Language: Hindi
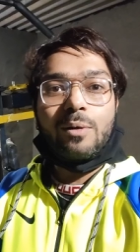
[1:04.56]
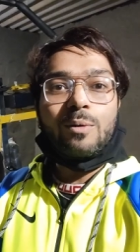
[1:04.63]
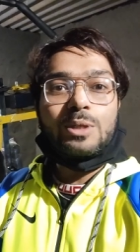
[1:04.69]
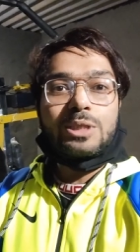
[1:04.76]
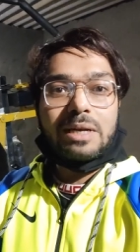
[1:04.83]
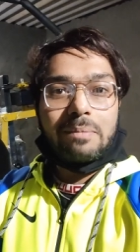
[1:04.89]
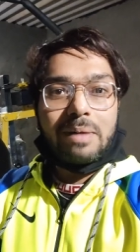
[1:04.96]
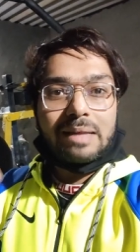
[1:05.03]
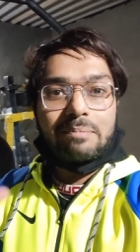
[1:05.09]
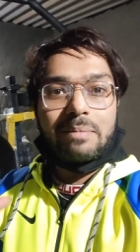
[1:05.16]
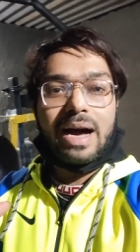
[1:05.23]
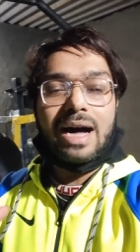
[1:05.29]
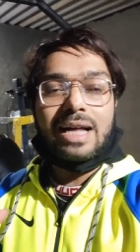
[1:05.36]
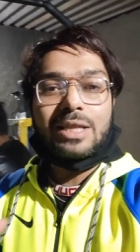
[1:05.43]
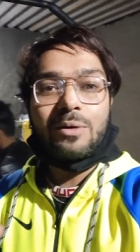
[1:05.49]
लो उसके बाद
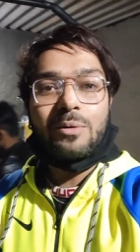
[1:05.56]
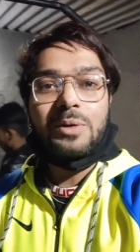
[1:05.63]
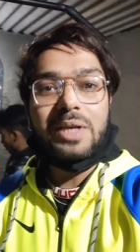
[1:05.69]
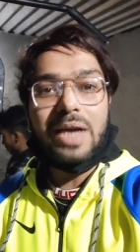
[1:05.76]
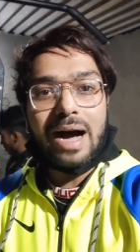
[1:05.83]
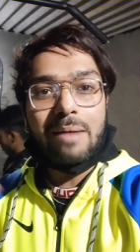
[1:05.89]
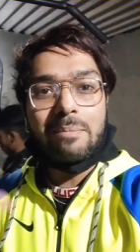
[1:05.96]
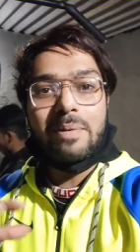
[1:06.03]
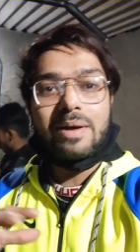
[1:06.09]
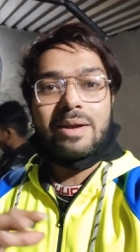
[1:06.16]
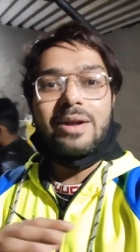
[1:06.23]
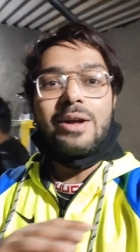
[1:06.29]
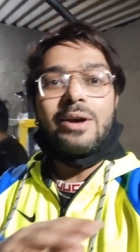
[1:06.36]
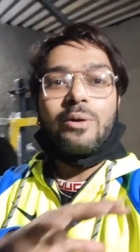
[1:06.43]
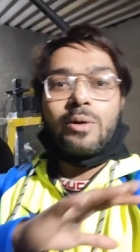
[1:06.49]
मैं आता हूं यहां
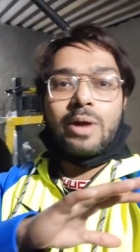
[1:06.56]
पर